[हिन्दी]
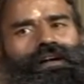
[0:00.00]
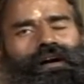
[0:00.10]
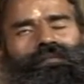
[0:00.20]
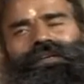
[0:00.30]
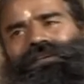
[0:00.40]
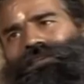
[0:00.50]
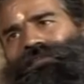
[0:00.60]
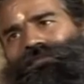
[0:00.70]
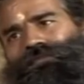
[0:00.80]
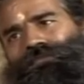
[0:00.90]
अभी
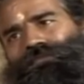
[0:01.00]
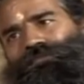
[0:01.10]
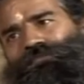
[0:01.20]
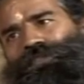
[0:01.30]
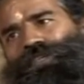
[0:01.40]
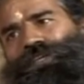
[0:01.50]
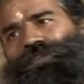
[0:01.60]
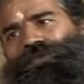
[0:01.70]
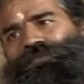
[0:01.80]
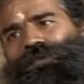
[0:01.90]
पिछले
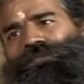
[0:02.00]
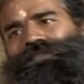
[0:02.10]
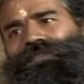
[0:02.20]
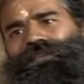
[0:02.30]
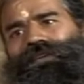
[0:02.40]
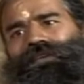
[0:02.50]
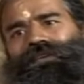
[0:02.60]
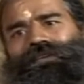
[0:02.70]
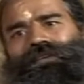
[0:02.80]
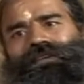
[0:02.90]
दिनों बीबीसी की
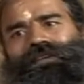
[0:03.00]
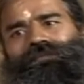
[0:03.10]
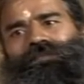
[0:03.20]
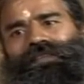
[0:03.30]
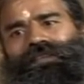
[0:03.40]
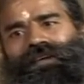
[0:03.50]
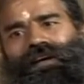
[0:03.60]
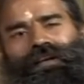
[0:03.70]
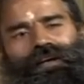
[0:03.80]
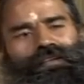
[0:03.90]
एक
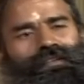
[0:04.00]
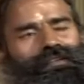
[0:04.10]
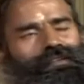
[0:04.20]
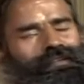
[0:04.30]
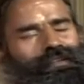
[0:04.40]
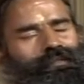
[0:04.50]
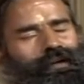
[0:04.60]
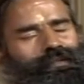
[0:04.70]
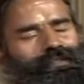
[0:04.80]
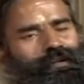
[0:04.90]
पत्रकार आई कि
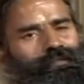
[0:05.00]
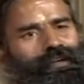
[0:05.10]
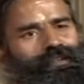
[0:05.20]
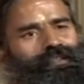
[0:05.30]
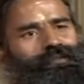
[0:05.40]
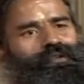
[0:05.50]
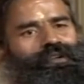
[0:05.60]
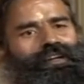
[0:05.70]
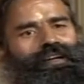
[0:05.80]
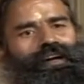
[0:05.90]
बाबा जी आपका इंटरव्यू
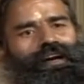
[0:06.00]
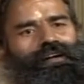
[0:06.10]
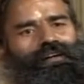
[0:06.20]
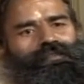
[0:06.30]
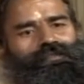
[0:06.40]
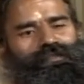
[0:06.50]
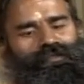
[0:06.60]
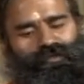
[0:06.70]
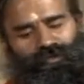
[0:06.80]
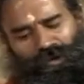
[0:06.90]
लेना है
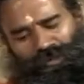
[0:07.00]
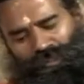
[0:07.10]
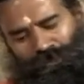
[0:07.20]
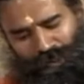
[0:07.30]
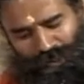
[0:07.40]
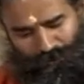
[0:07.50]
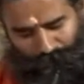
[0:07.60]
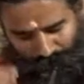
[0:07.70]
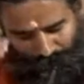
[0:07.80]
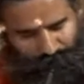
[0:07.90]
तो बहुत से प्रश्न
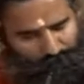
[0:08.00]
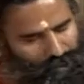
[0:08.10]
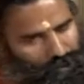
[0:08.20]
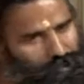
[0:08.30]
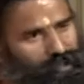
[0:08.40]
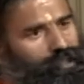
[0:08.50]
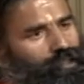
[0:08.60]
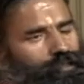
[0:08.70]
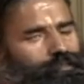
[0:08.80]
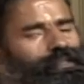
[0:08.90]
पूछे उसमें एक प्रश्न
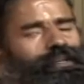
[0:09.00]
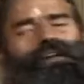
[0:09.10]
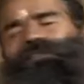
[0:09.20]
ये भी था